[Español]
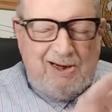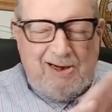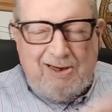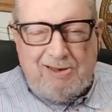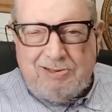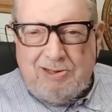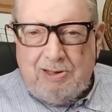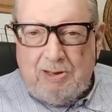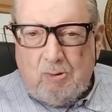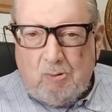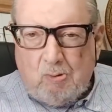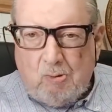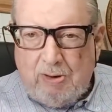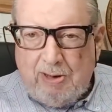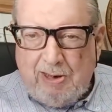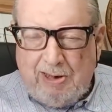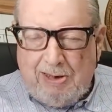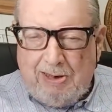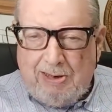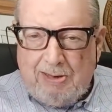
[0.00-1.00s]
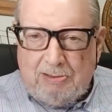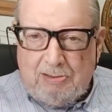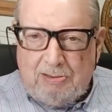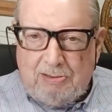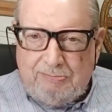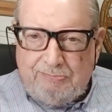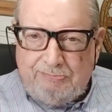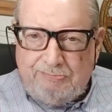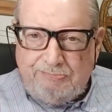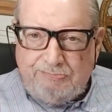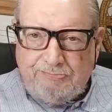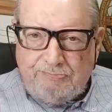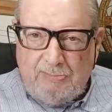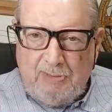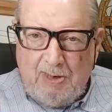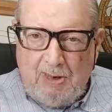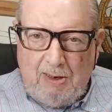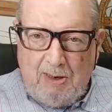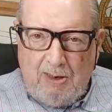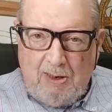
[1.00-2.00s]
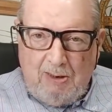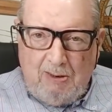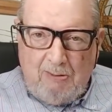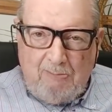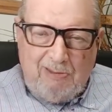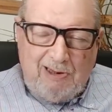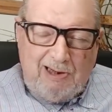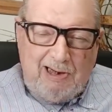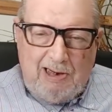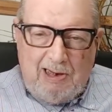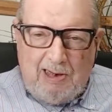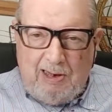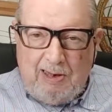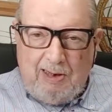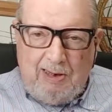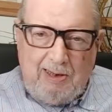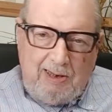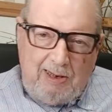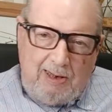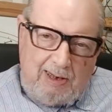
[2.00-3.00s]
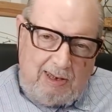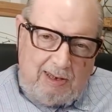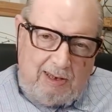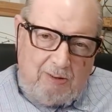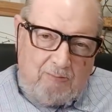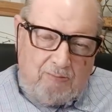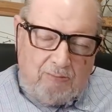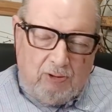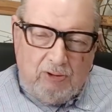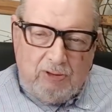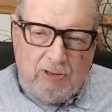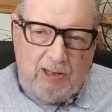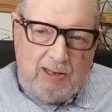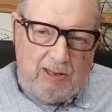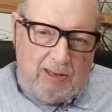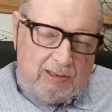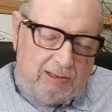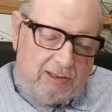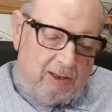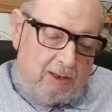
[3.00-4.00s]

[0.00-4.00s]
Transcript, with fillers: tres escuelas para dar eh, ejemplos de